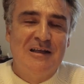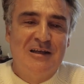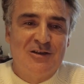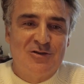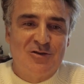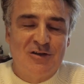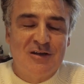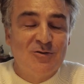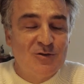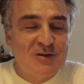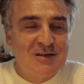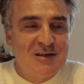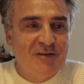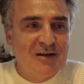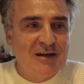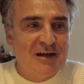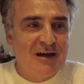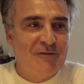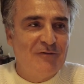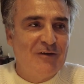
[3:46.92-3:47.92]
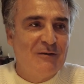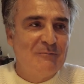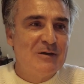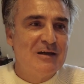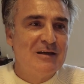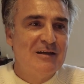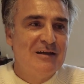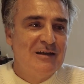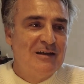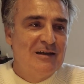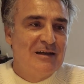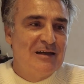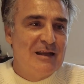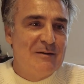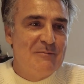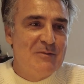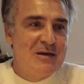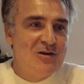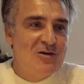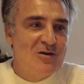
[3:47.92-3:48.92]
J'en ai aussi avec Rafa, mais la
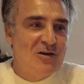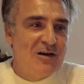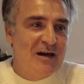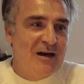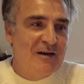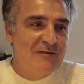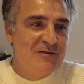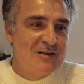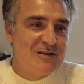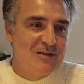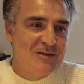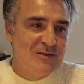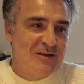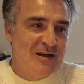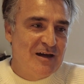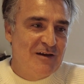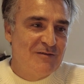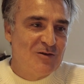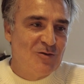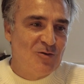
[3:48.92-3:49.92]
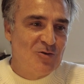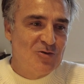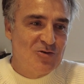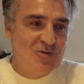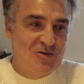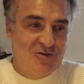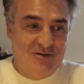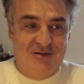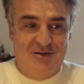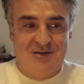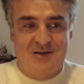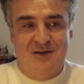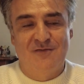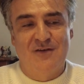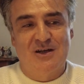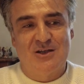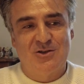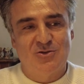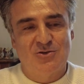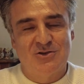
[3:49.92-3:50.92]
meilleure avec, euh, avec Roger, qui
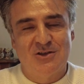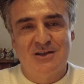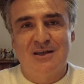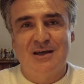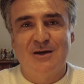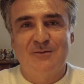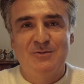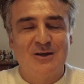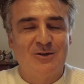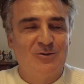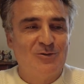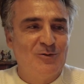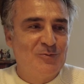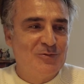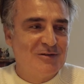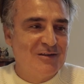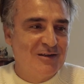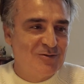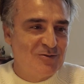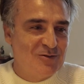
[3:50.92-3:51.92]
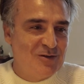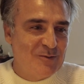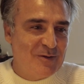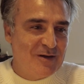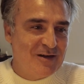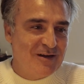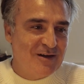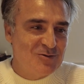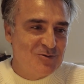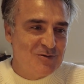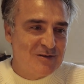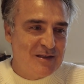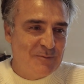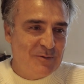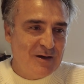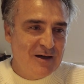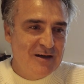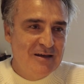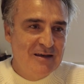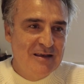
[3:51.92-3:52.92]
va changer très bientôt, peut-être qu'on en parlera juste
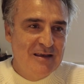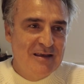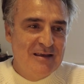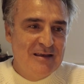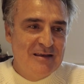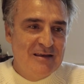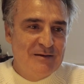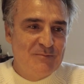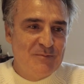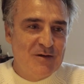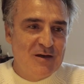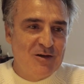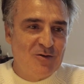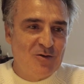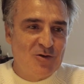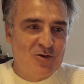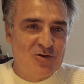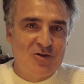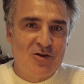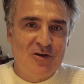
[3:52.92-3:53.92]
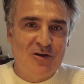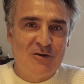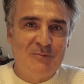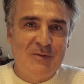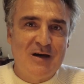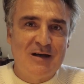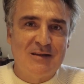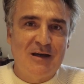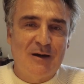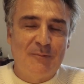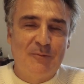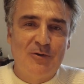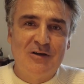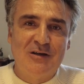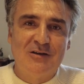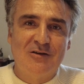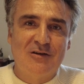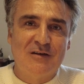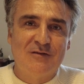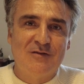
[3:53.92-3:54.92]
après. Mais Roger m'a
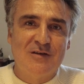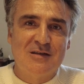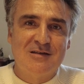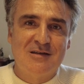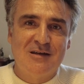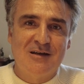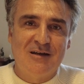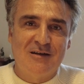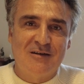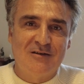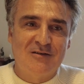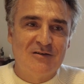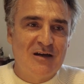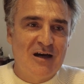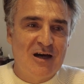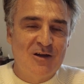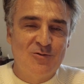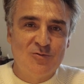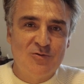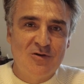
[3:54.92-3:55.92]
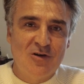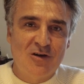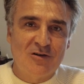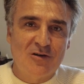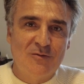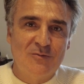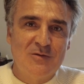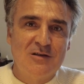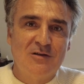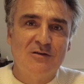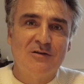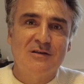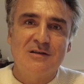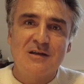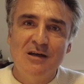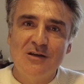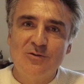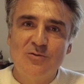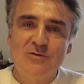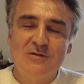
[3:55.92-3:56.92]
interpellé dans les vestiaires euh, à New York en me disant
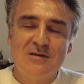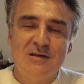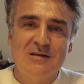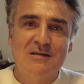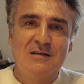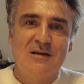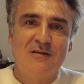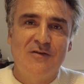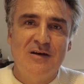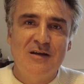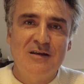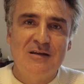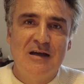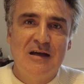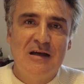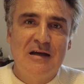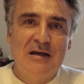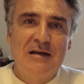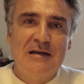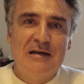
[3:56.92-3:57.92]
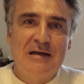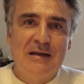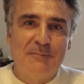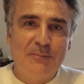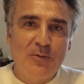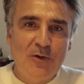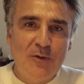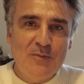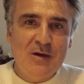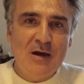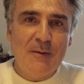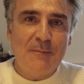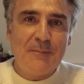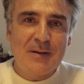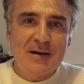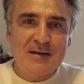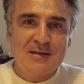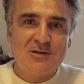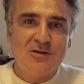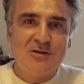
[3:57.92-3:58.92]
Tiens, tu sais, Stéphane, la première
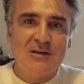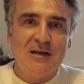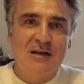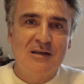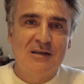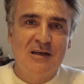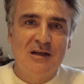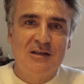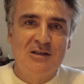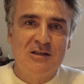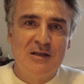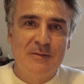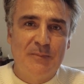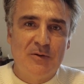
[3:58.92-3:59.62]
personne à laquelle j'ai